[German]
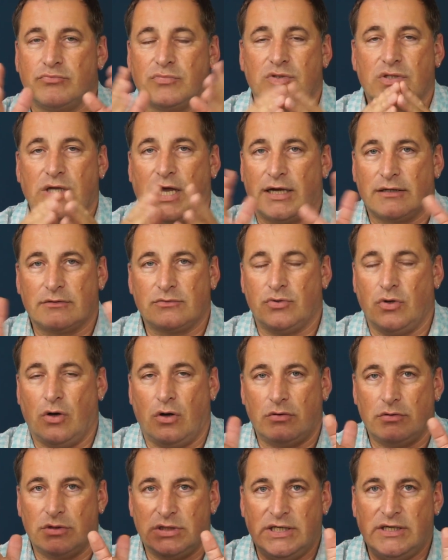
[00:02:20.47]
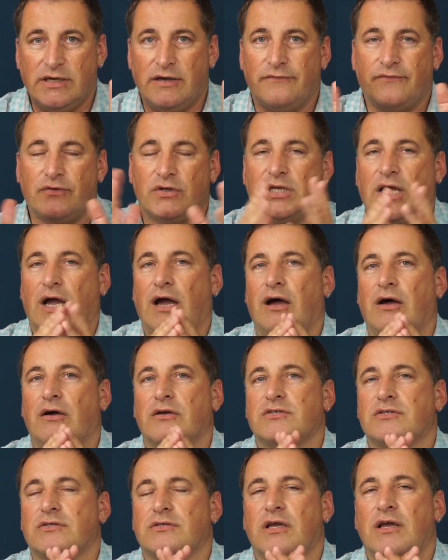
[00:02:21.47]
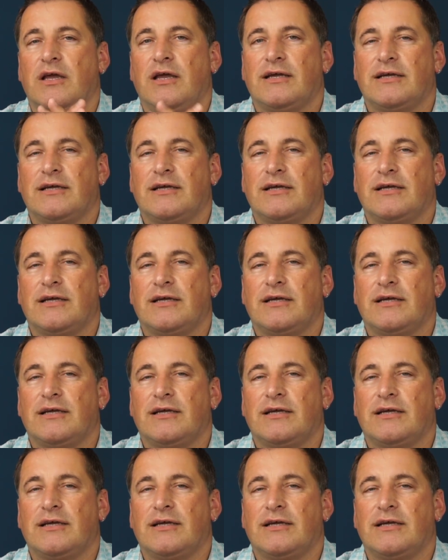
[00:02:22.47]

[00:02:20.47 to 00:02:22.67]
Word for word: sagt, jo, hier von da aus